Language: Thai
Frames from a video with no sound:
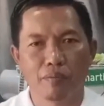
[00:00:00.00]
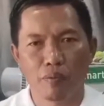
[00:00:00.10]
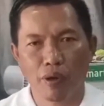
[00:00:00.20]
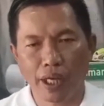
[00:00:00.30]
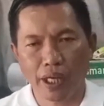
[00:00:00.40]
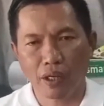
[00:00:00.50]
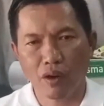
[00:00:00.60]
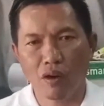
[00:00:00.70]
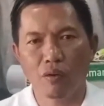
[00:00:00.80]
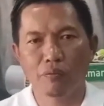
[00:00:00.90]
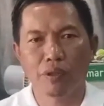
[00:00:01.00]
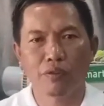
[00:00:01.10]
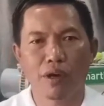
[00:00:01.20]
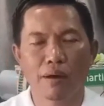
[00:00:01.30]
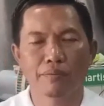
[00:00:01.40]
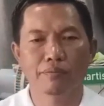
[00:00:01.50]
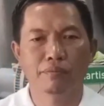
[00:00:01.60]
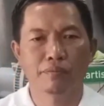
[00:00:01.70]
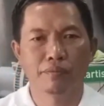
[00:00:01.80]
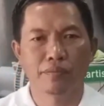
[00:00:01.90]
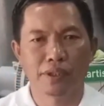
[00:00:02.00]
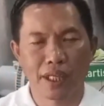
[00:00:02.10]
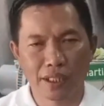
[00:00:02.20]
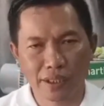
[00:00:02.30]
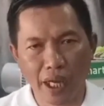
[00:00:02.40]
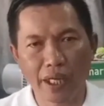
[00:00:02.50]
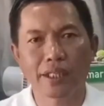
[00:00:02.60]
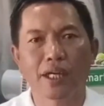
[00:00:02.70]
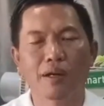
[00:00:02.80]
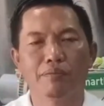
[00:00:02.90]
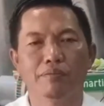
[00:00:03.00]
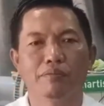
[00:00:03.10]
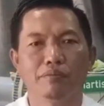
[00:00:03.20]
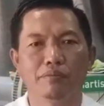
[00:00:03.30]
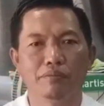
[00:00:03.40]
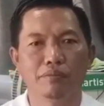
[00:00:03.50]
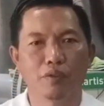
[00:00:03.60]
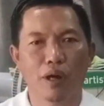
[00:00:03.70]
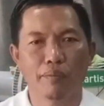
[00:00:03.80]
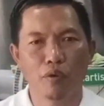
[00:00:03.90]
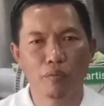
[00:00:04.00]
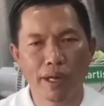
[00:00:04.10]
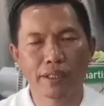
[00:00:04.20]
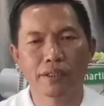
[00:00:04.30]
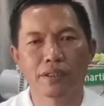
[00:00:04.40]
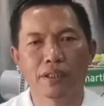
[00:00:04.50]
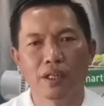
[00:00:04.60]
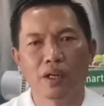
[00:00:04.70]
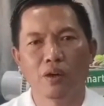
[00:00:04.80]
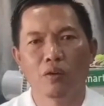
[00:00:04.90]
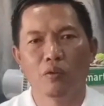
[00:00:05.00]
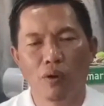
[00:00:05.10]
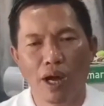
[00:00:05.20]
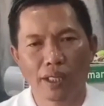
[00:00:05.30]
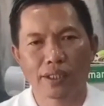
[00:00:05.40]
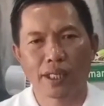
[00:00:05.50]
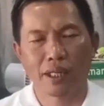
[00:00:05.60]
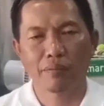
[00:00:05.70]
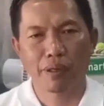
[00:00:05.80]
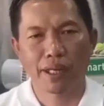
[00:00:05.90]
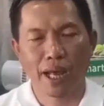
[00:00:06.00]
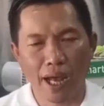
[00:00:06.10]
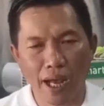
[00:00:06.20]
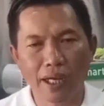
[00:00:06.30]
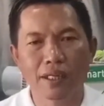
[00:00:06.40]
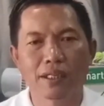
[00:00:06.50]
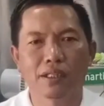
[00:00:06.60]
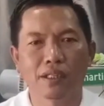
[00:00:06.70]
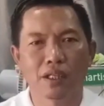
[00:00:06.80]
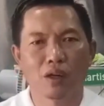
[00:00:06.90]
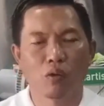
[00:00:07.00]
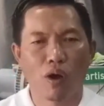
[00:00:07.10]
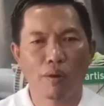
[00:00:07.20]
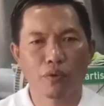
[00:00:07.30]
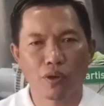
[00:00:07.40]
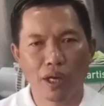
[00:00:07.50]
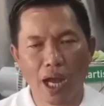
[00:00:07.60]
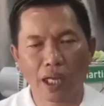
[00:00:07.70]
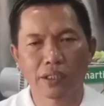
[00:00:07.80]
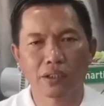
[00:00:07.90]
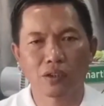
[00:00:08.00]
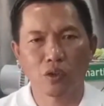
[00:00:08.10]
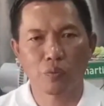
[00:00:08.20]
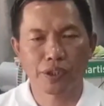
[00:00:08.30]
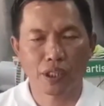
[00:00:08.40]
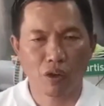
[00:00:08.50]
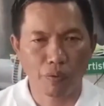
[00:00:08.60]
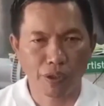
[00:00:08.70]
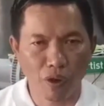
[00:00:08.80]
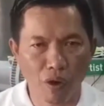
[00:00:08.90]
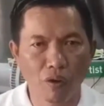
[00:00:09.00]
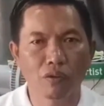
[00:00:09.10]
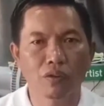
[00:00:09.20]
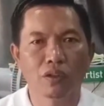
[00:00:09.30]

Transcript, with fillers: ผมเองก็มีความตั้งใจนะครับ มีความมุ่งมั่นว่าจะนำปัญหาความต้องการอุปสรรคของพี่น้อง